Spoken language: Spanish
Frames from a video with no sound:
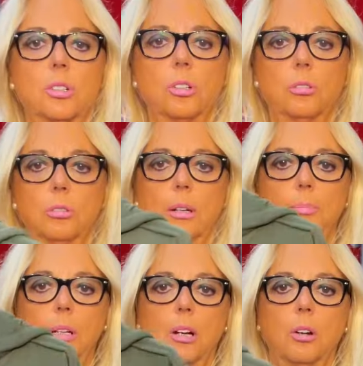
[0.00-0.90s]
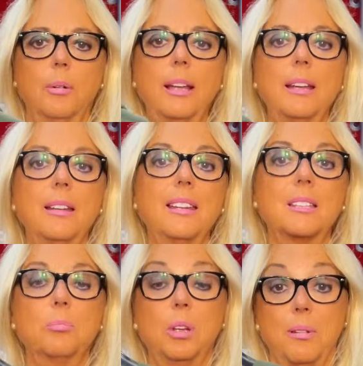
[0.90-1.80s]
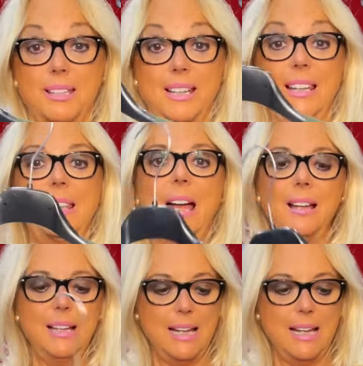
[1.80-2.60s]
son, pone Love, es muy basiquita,